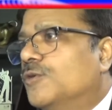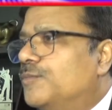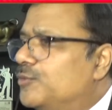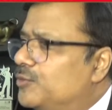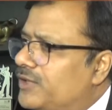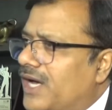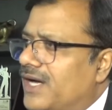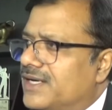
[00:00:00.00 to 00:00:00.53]
को
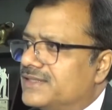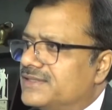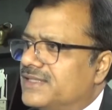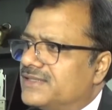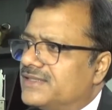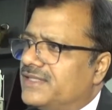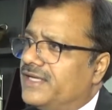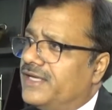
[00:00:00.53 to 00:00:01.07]
पूरा कर
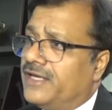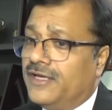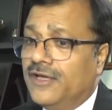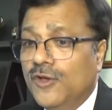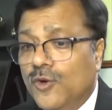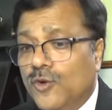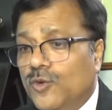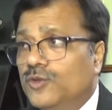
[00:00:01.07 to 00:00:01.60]
सकते हैं
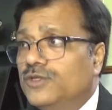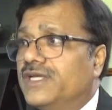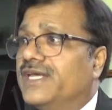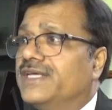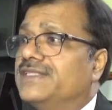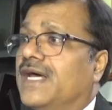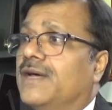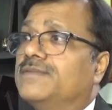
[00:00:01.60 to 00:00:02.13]
उनके
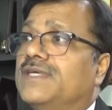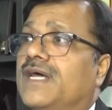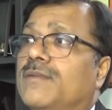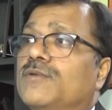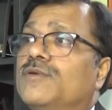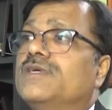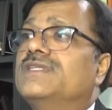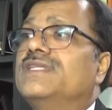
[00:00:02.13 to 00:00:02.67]
हिसाब से
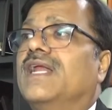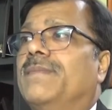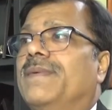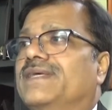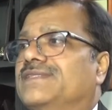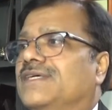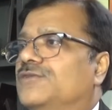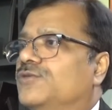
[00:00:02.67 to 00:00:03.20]
आपको कितना
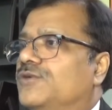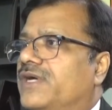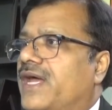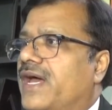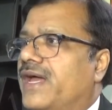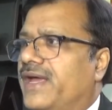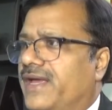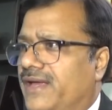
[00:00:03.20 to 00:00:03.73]
पैसा जोड़ना
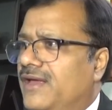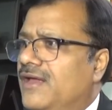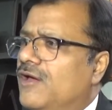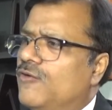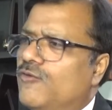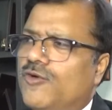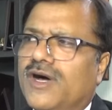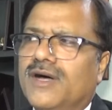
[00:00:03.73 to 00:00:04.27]

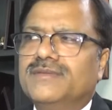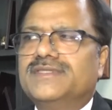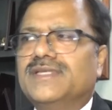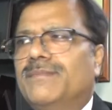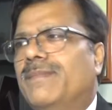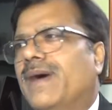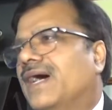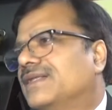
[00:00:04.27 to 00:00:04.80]
है वो हम
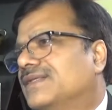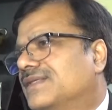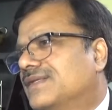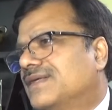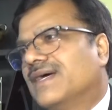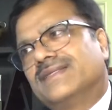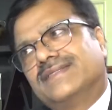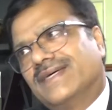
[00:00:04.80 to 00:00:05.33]
सब बात
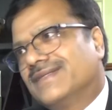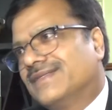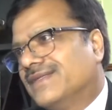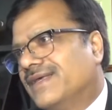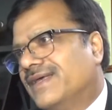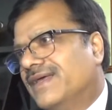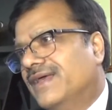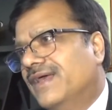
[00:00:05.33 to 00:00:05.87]
कर सकते
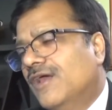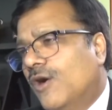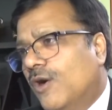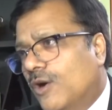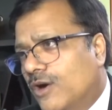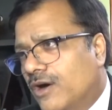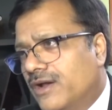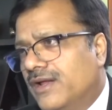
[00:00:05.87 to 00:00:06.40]
हैं
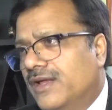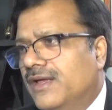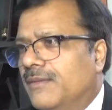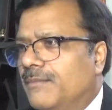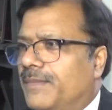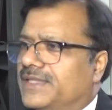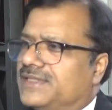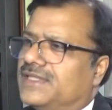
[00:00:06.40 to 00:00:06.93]
और
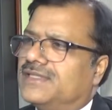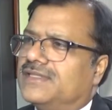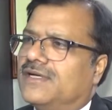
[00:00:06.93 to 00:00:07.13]
बचत